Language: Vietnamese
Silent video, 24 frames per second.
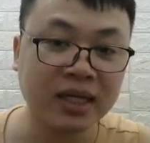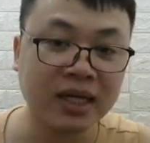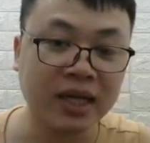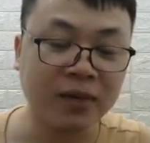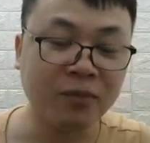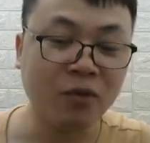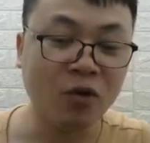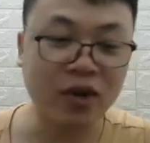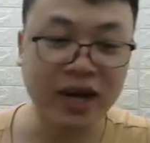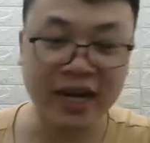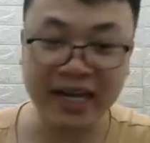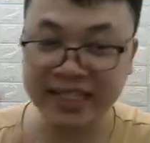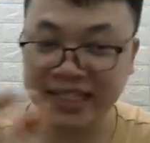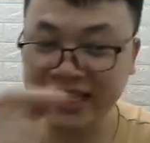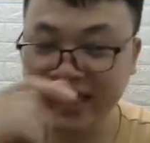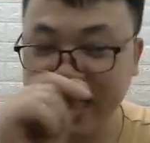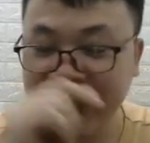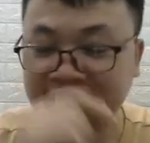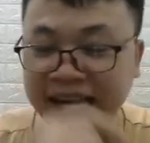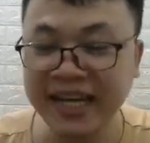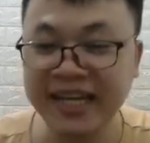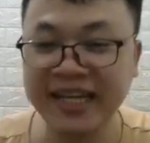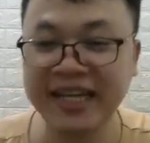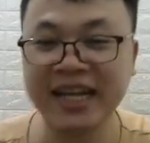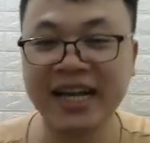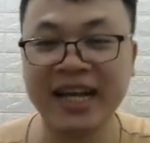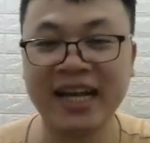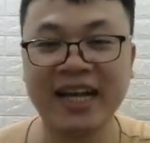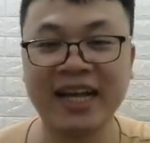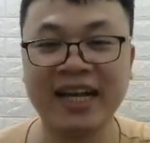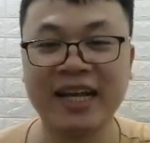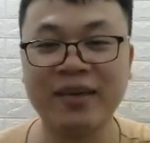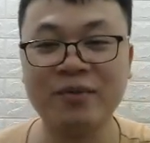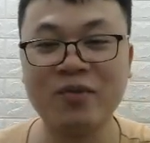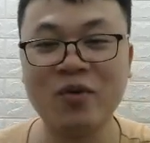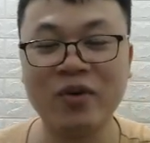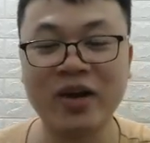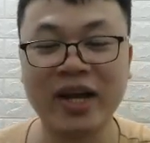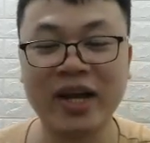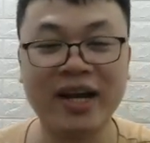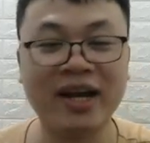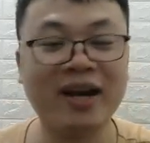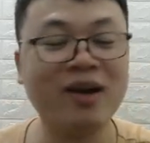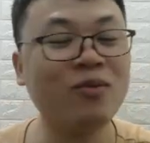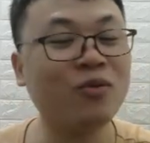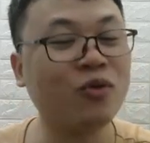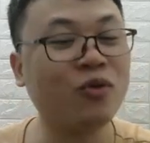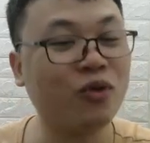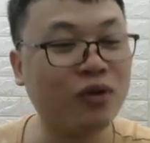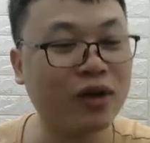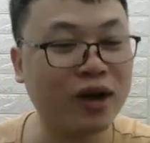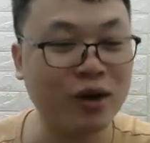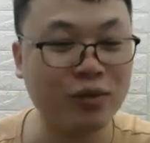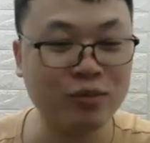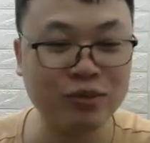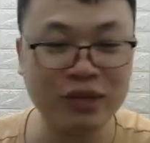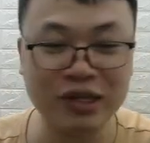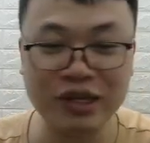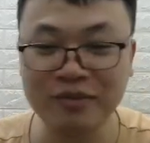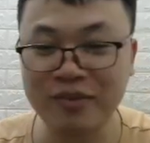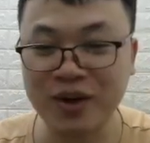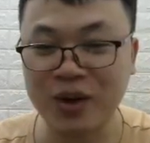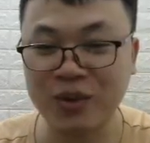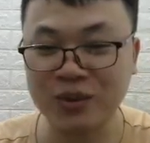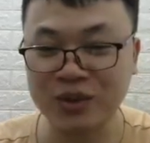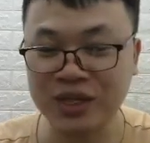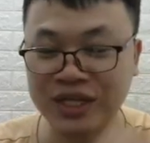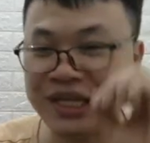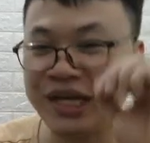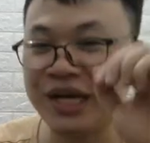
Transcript: Cái bộ này rất hay nha, cái bộ này không có công nhưng máu rất